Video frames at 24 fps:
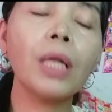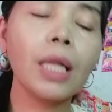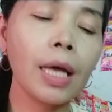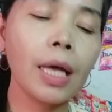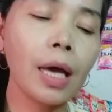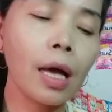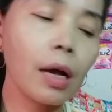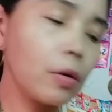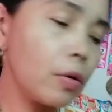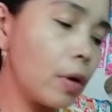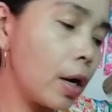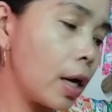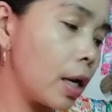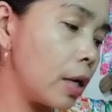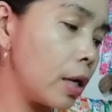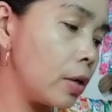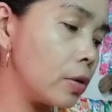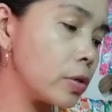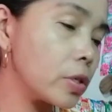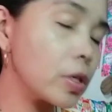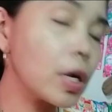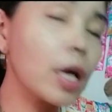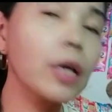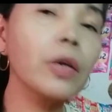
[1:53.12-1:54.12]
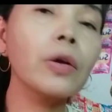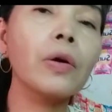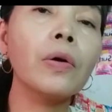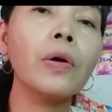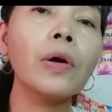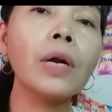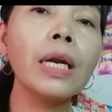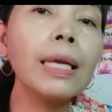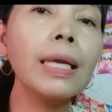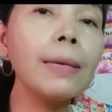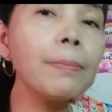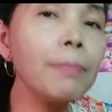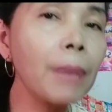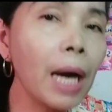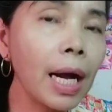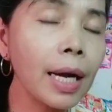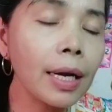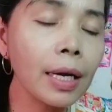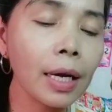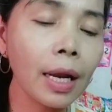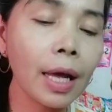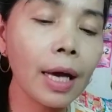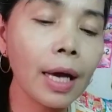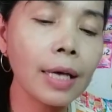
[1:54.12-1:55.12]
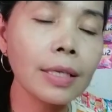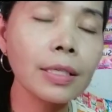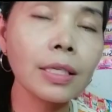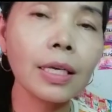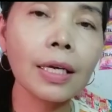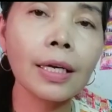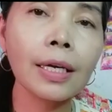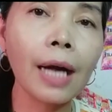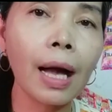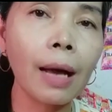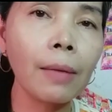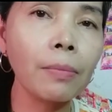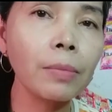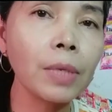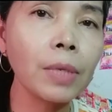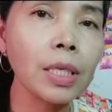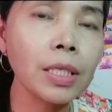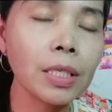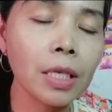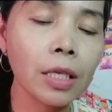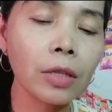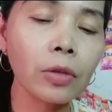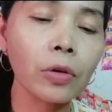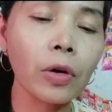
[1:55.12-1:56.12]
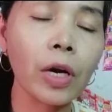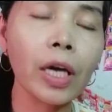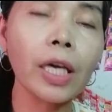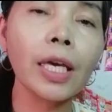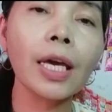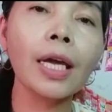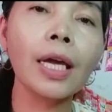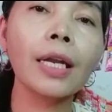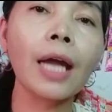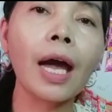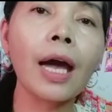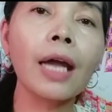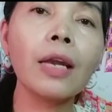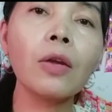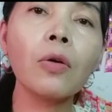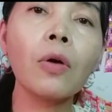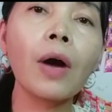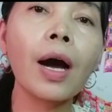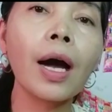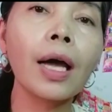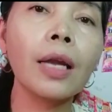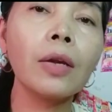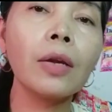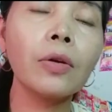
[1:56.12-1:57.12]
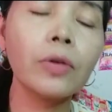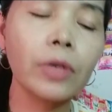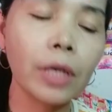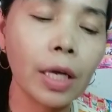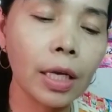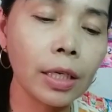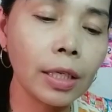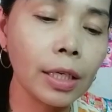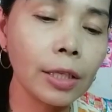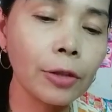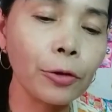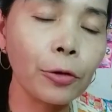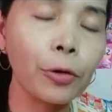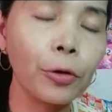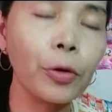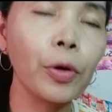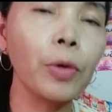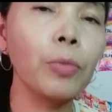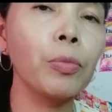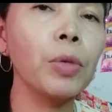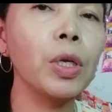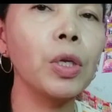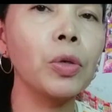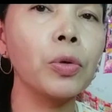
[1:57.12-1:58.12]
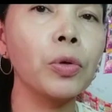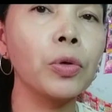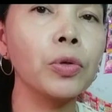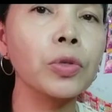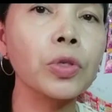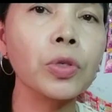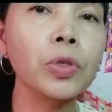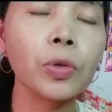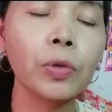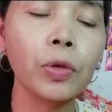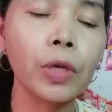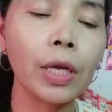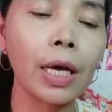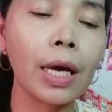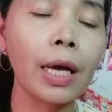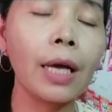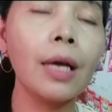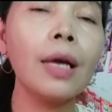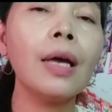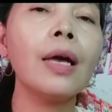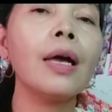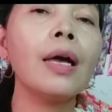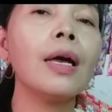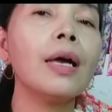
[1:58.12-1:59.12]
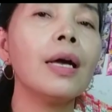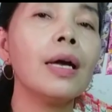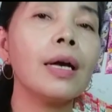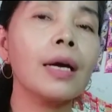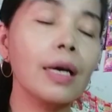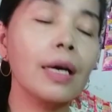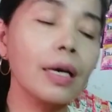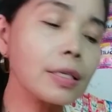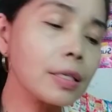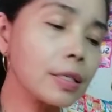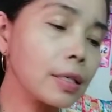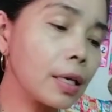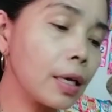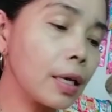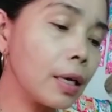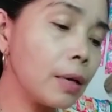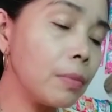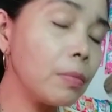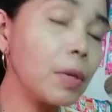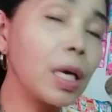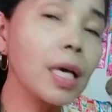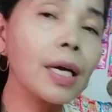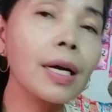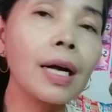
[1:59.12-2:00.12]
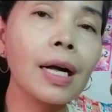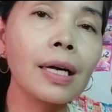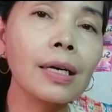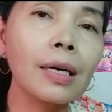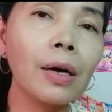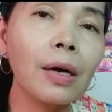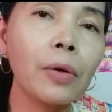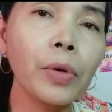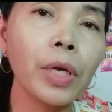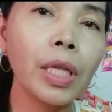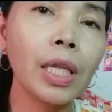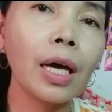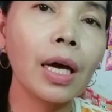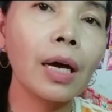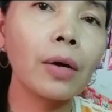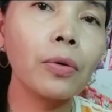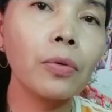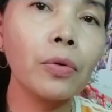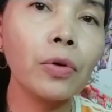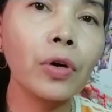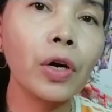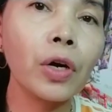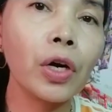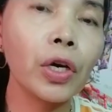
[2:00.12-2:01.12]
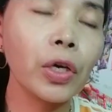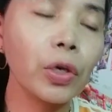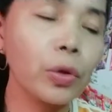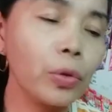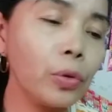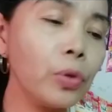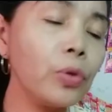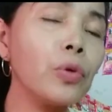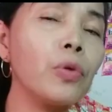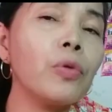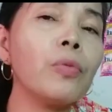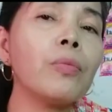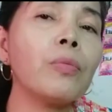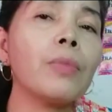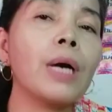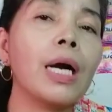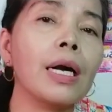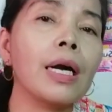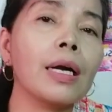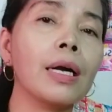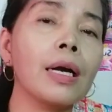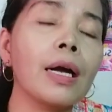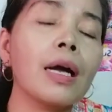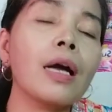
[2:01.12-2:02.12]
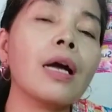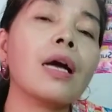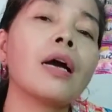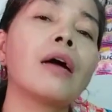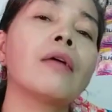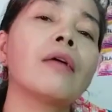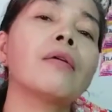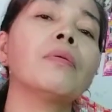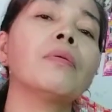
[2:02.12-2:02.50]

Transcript: ako halos ano, limang klasing gamis ito. Ayan, halo-halo na dito. Ibinuhos ko na kasi may gagawin ako ngayong umaga.